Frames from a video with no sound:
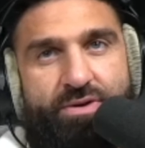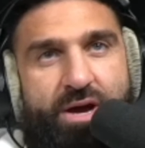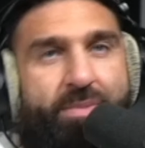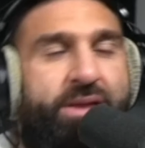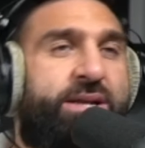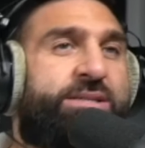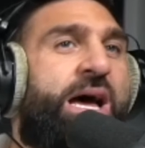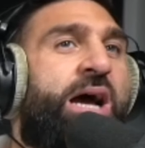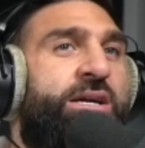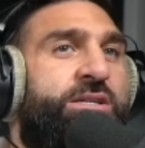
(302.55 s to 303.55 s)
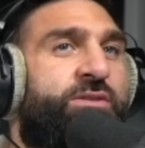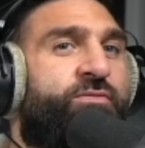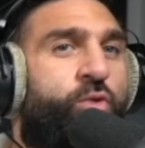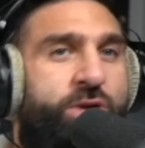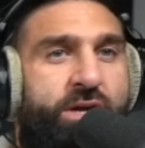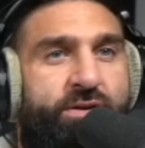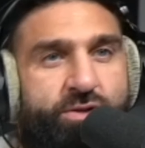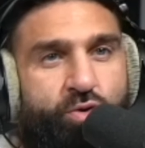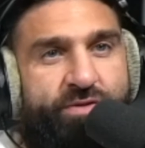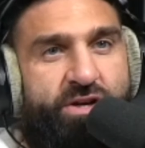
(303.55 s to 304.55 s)
Am Ende des Tages wurde,
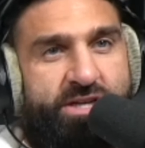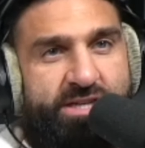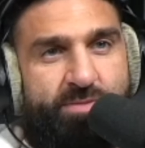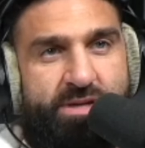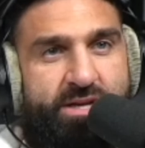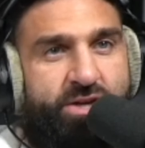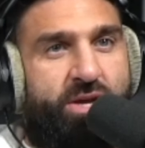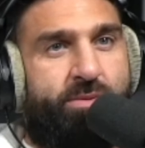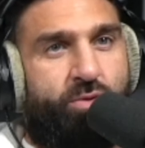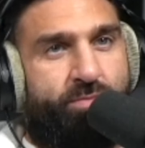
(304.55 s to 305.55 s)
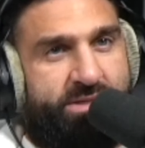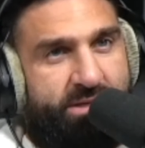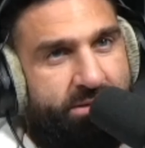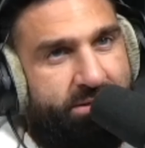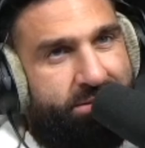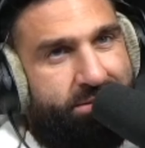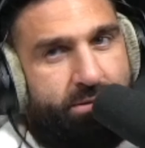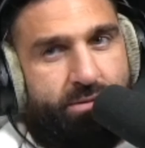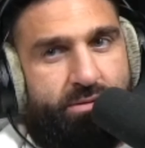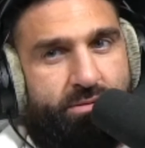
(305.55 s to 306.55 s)
so wie ich das jetzt mitgekriegt habe, so ein bisschen
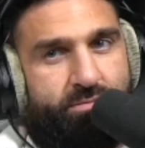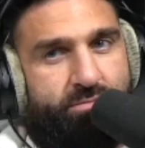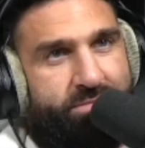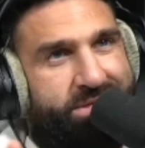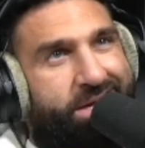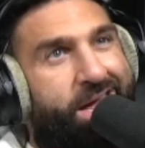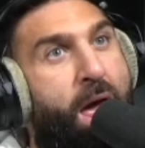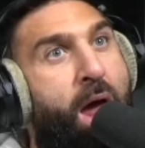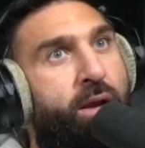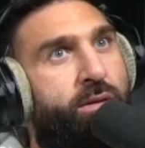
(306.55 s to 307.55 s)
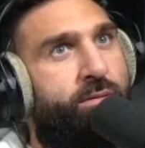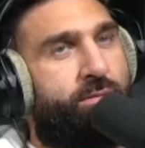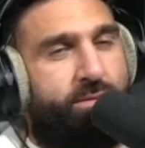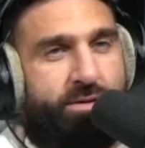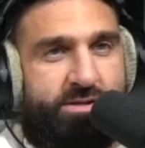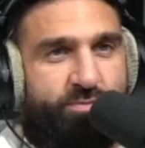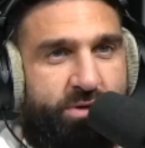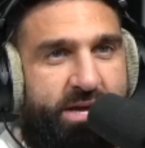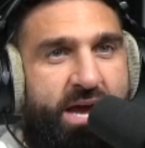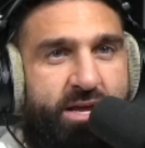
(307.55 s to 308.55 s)
gechert. Es
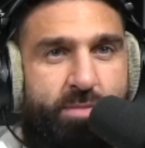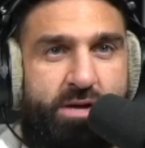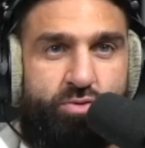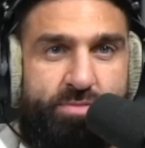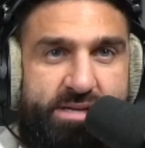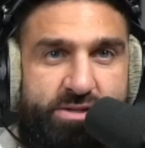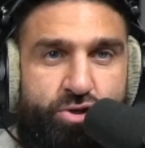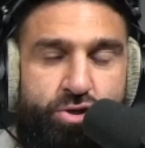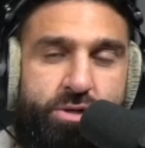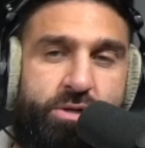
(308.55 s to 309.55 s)
wurde her gemacht, so mäßig.